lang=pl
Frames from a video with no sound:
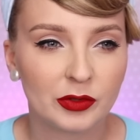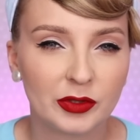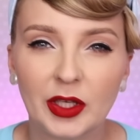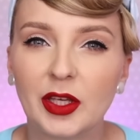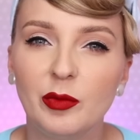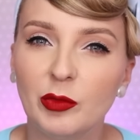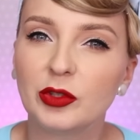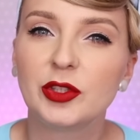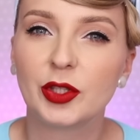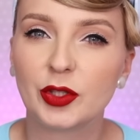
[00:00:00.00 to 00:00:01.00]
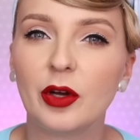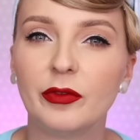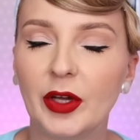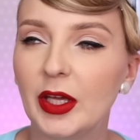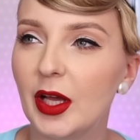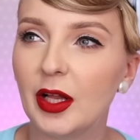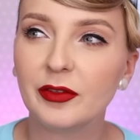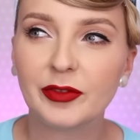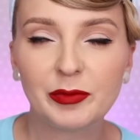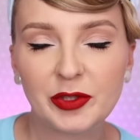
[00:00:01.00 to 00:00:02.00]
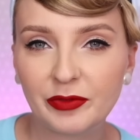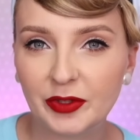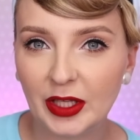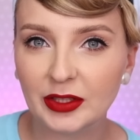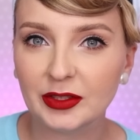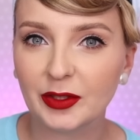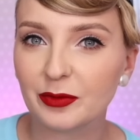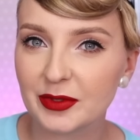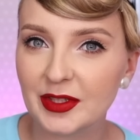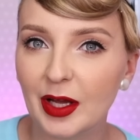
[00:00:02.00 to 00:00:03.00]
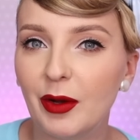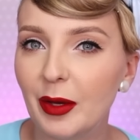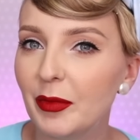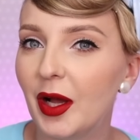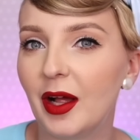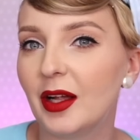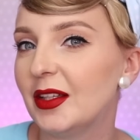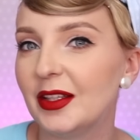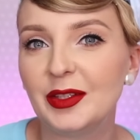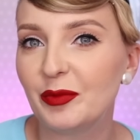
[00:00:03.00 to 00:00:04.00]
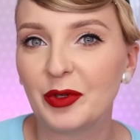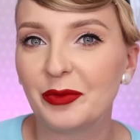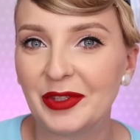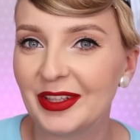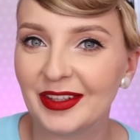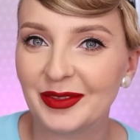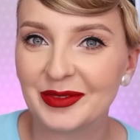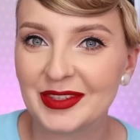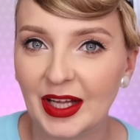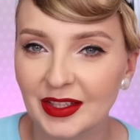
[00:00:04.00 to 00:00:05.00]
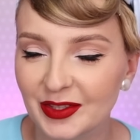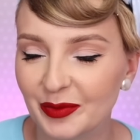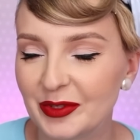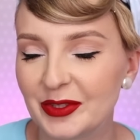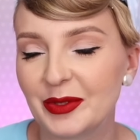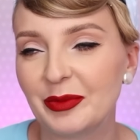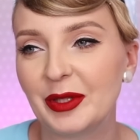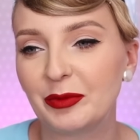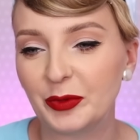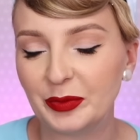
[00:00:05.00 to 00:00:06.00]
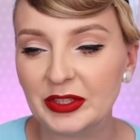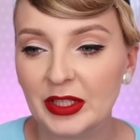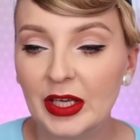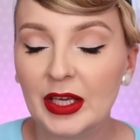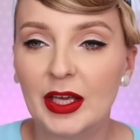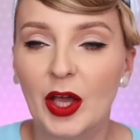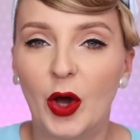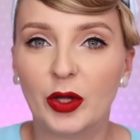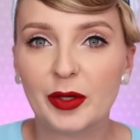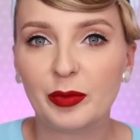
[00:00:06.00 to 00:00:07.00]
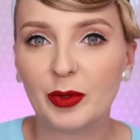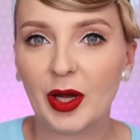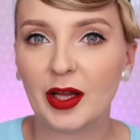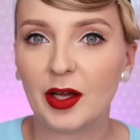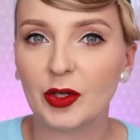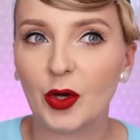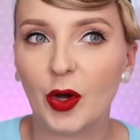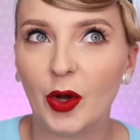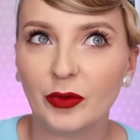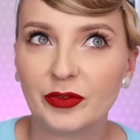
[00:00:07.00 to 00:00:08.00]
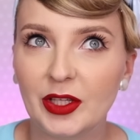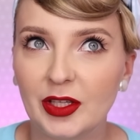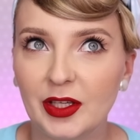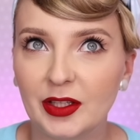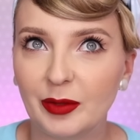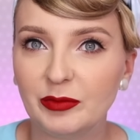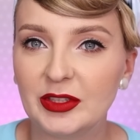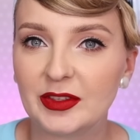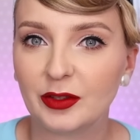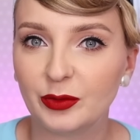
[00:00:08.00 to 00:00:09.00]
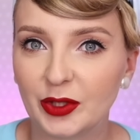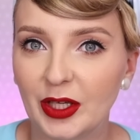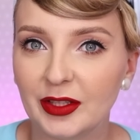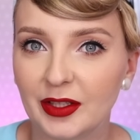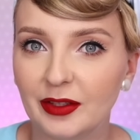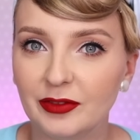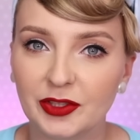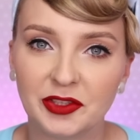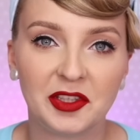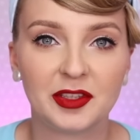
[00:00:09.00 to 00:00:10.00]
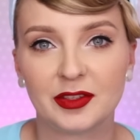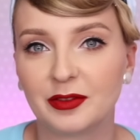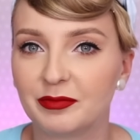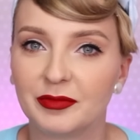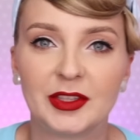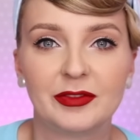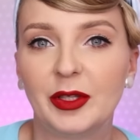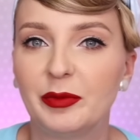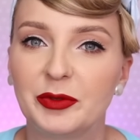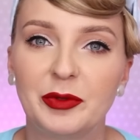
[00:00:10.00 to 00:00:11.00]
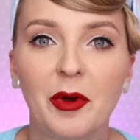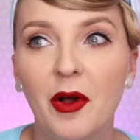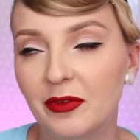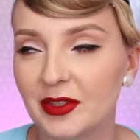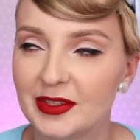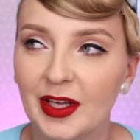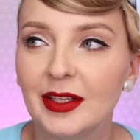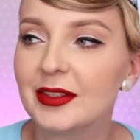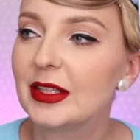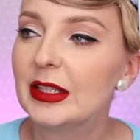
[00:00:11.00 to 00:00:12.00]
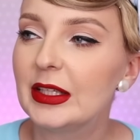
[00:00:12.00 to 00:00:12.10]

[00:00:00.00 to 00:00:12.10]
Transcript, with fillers: takiej młodzieżowej, ale wiem, że wtedy ją znałam, ale nie było mnie na nią stać, żeby coś sobie tam kupić. Ona była o wiele nam nie za duża, taka wiecie, teraz nazwalibyśmy ją oversize.